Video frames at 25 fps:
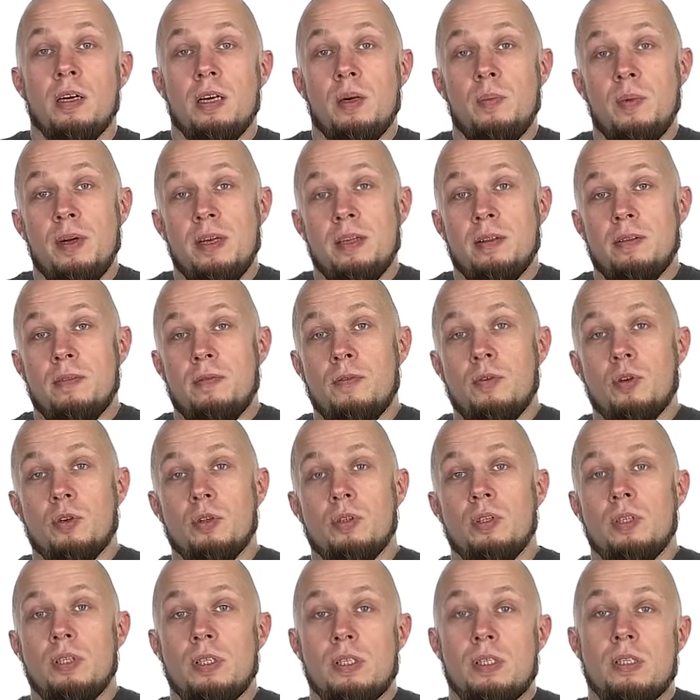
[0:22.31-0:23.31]
имеет
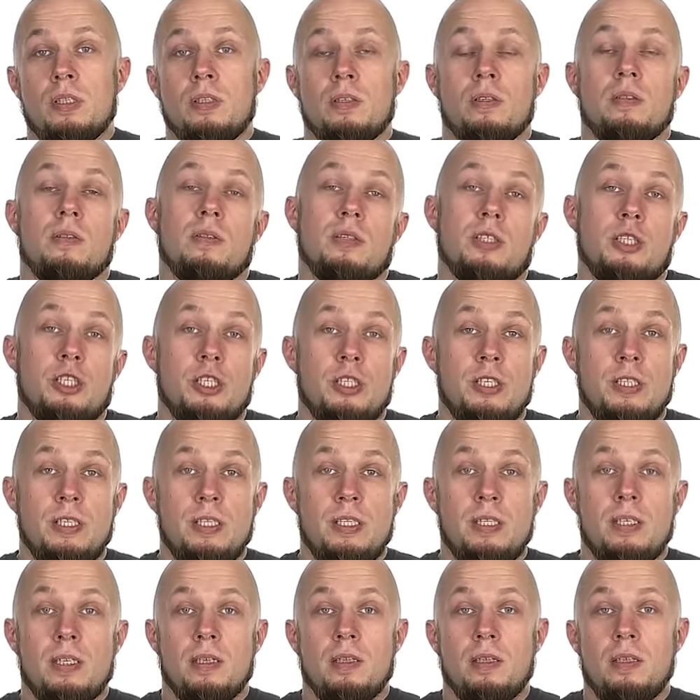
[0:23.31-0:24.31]
твердость
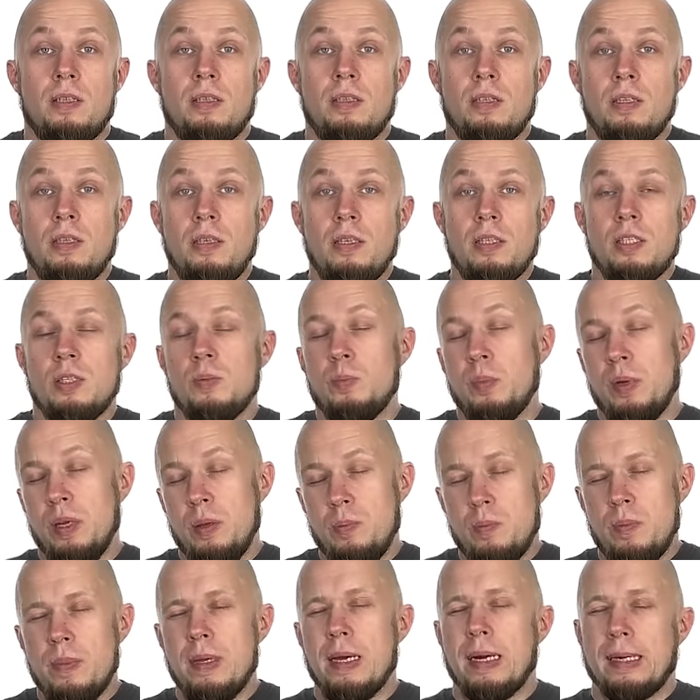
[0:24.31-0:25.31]
60 э, единиц,
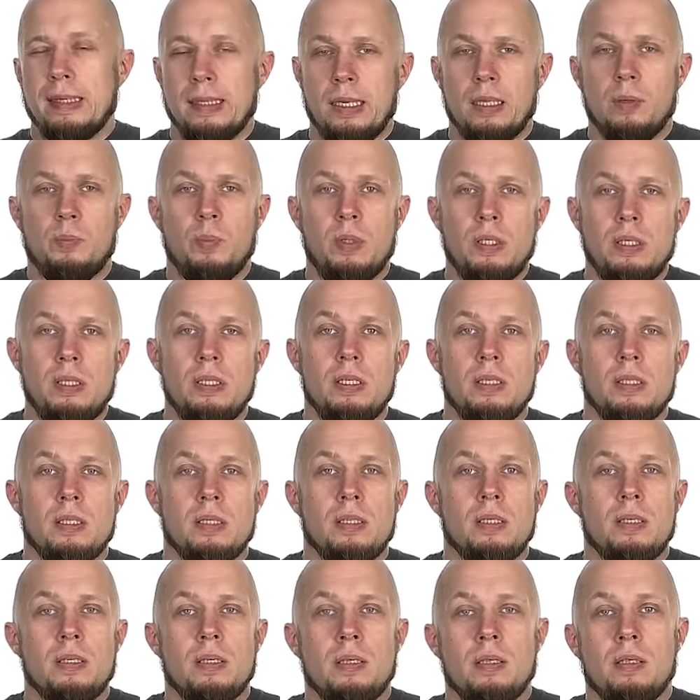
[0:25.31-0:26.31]
примерно от
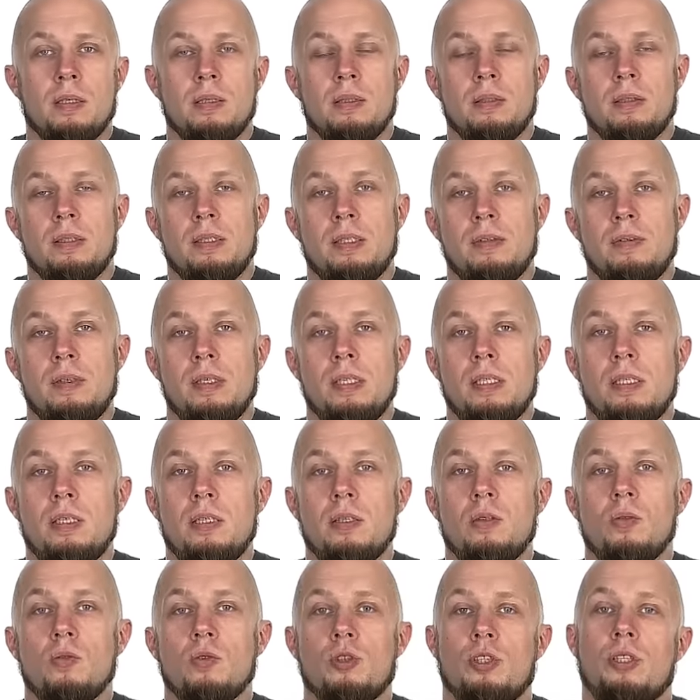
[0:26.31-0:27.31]

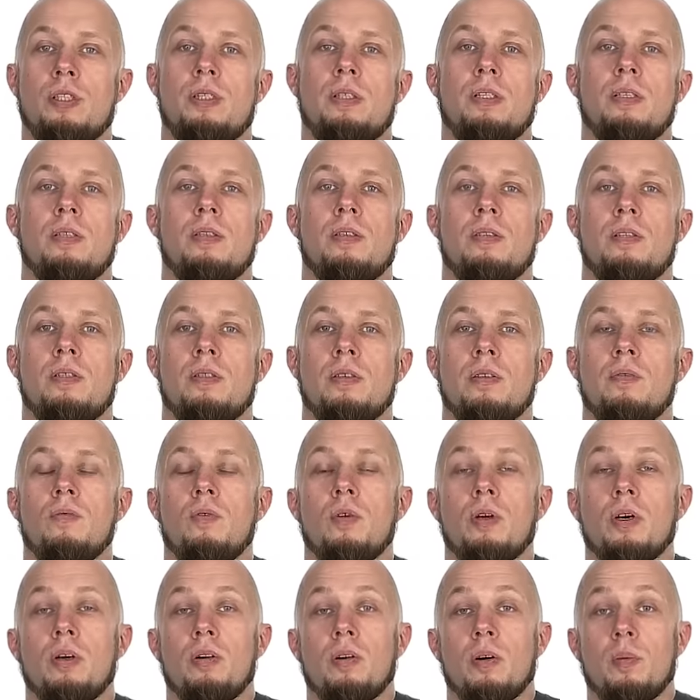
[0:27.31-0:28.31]
59 до
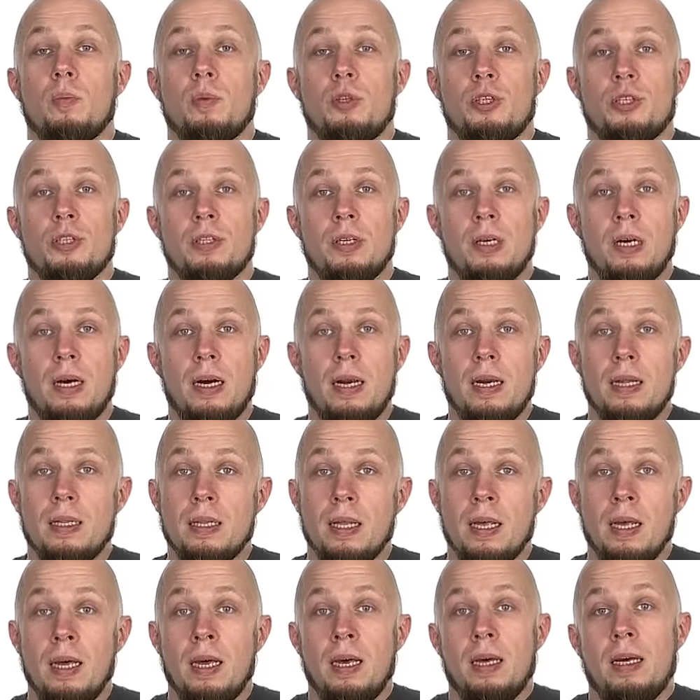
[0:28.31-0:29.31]
62 ее обычно
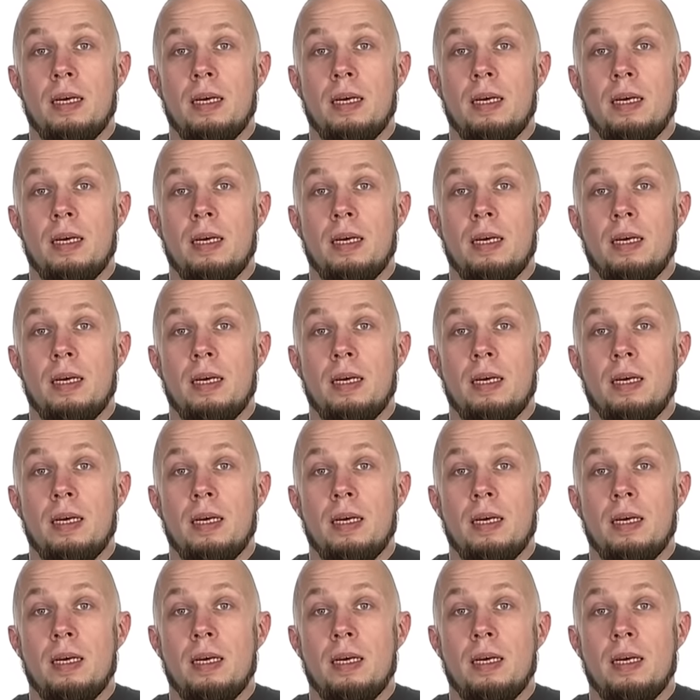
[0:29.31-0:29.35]
калят,